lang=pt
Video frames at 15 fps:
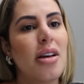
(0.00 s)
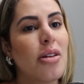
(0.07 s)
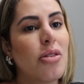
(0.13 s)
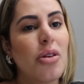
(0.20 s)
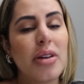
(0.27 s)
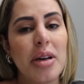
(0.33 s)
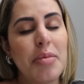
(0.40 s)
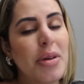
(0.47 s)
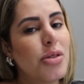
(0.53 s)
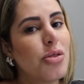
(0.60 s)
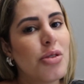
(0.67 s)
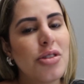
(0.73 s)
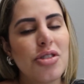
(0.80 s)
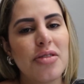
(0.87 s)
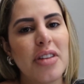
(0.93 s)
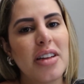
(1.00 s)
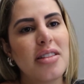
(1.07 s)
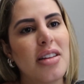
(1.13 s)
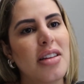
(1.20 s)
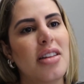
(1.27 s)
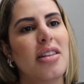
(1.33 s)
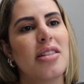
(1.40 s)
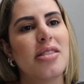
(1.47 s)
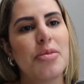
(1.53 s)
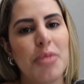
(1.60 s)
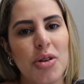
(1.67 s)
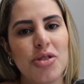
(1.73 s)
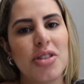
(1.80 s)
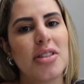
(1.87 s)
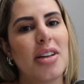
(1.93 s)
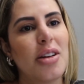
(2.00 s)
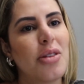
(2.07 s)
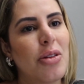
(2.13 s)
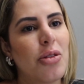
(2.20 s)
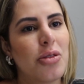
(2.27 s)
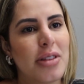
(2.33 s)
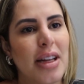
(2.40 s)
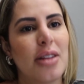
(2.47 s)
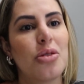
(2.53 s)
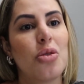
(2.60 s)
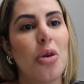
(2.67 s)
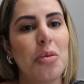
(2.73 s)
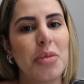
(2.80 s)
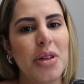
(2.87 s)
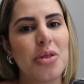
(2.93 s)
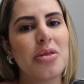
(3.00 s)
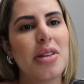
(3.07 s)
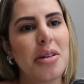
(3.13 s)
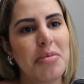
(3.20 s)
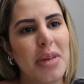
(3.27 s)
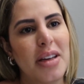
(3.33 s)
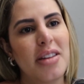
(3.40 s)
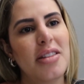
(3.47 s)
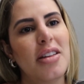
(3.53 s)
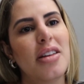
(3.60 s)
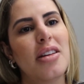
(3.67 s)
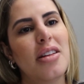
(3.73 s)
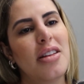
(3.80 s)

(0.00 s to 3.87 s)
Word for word: qualquer pessoa que tiver interesse pode entrar em contato comigo também